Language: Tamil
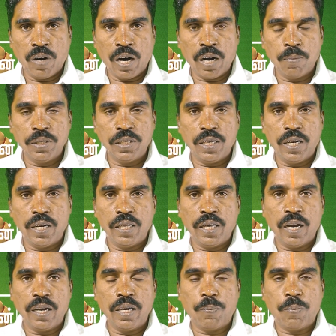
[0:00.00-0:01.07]
ஆரம்பத்திலிருந்தே
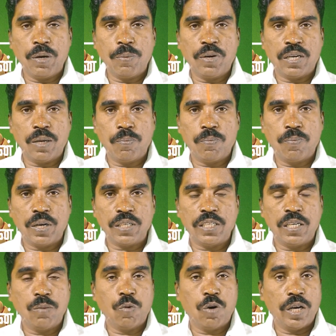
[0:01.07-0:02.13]
எப்படிப்பட்ட
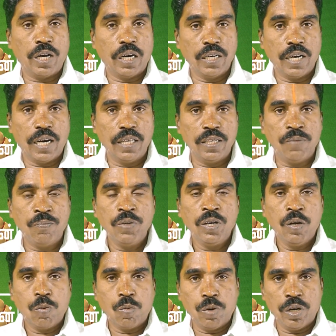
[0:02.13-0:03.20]
பிரச்சனையும் உங்களை அணுகாது
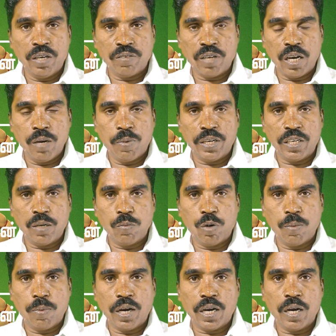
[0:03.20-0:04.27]
உங்களுடைய செயல்பாட்டின்
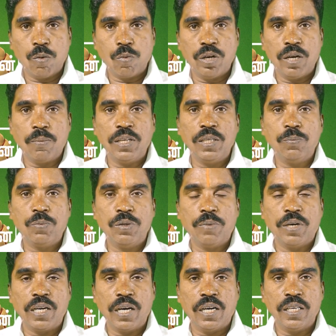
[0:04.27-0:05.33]
மூலமாக உங்களுடைய மதிப்பு
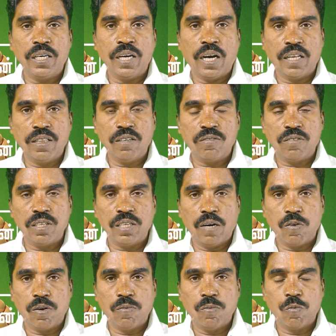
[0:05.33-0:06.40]
மரியாதை அந்தஸ்து
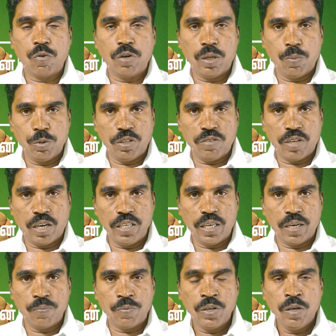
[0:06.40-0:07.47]
கௌரவம் உங்களுடைய
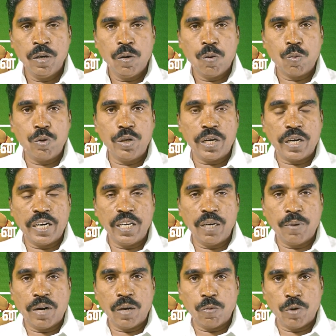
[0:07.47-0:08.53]
புத்திசாலிதனம் உங்களுடைய
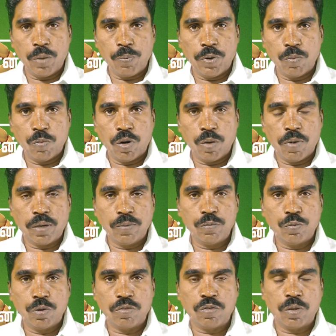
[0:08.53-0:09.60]
கடினமான உழைப்பின் மூலமாகவும்
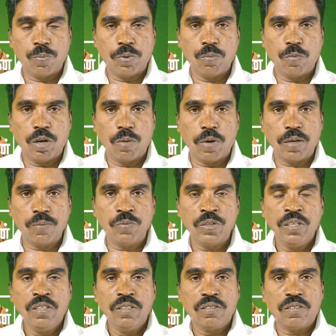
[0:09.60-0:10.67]
சுறுசுறுப்பின் மூலமாகவும்
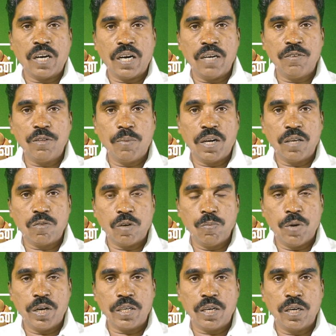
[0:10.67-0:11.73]
சகல விதமான
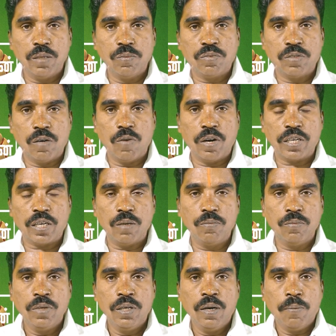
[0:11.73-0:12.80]
சௌபாகியங்களையும் செல்வாக்கியம்
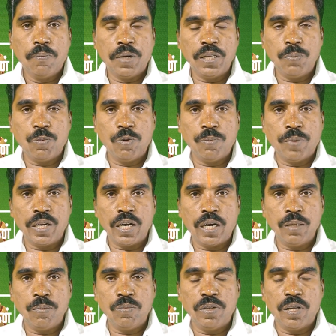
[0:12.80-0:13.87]
மதிப்பும்
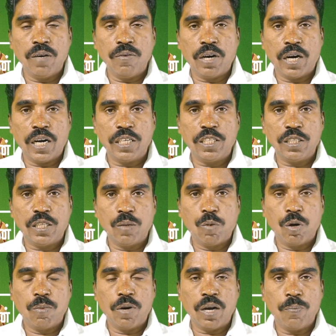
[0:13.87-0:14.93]
மரியாதையும் தெய்வ கடாட்சத்தின்
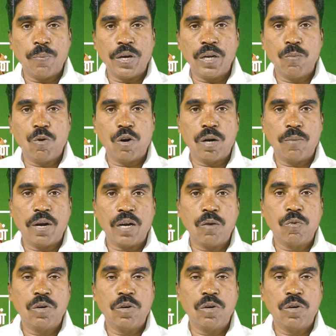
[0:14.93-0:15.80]
மூலமாக பரிபூர்ணமாக